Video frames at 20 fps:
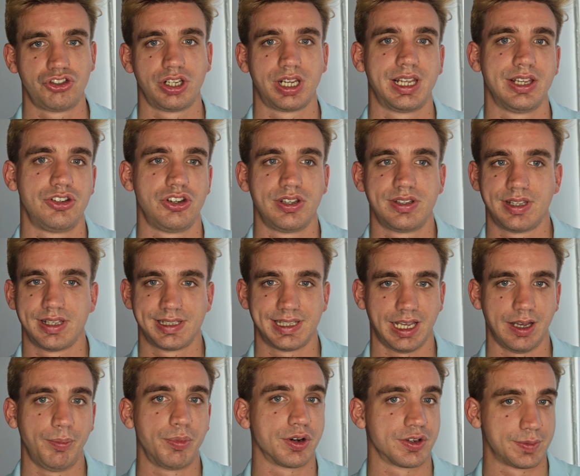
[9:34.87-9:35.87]
che, ci si
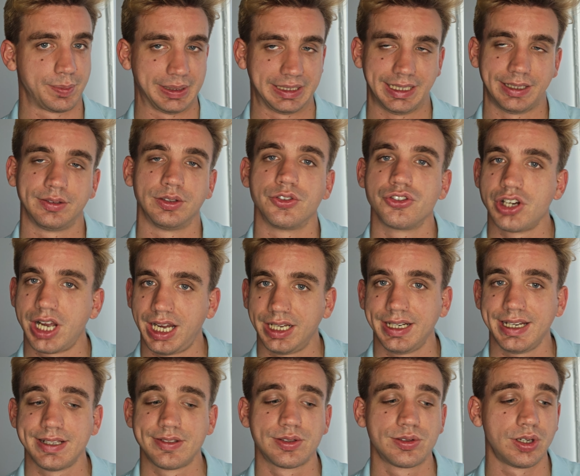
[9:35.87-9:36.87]
sta prospettando già
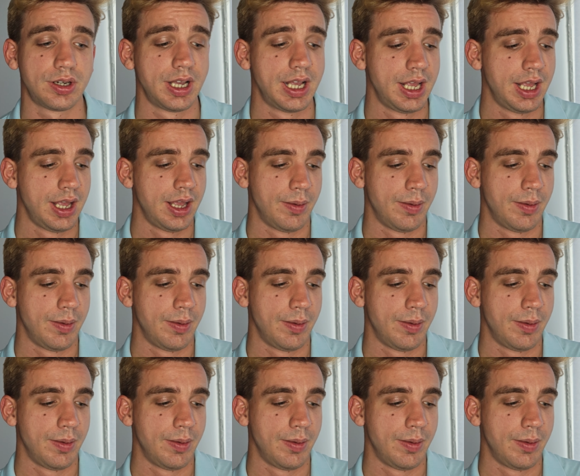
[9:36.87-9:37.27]
adesso,